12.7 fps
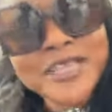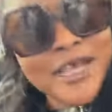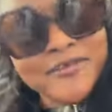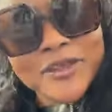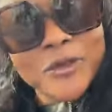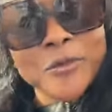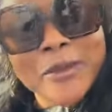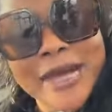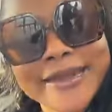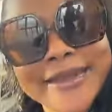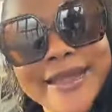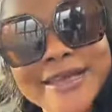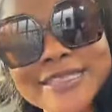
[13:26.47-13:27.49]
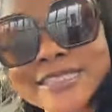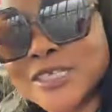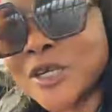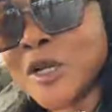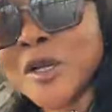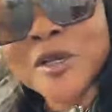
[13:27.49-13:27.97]
fini avec le mariage.
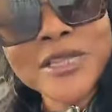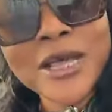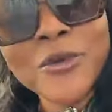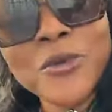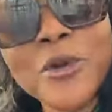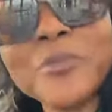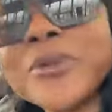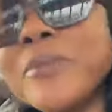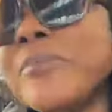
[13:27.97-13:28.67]
Là où on